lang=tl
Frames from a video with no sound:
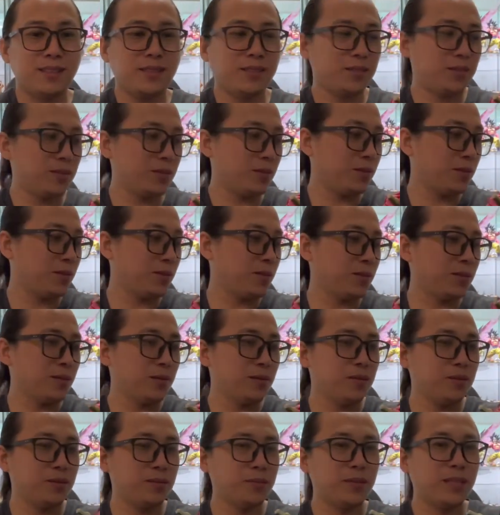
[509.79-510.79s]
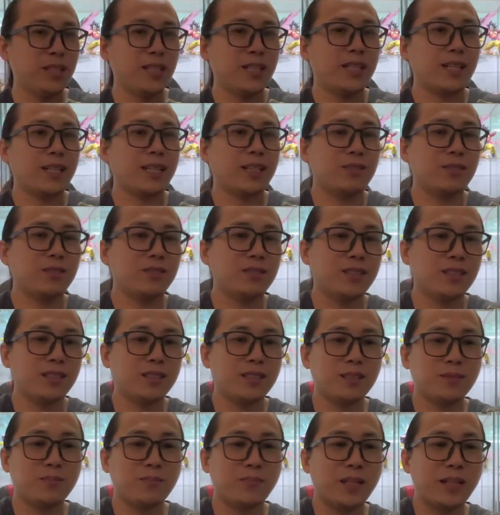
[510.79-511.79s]
So, malalagay ito sa
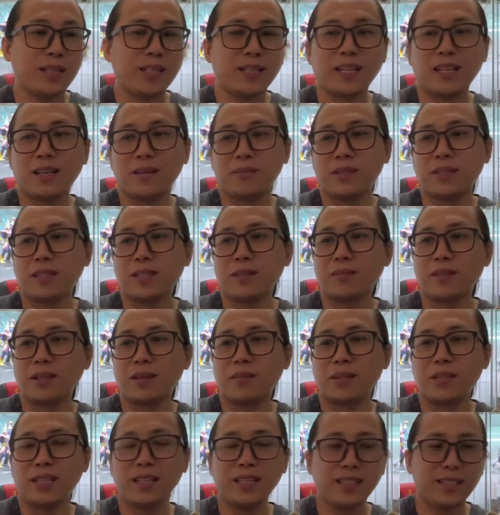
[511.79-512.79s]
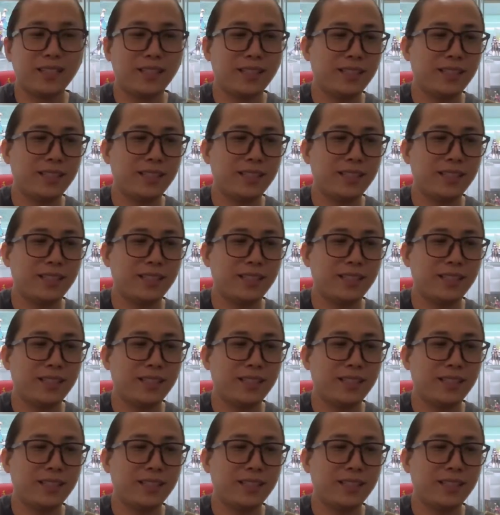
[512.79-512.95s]
display cabinet mamaya.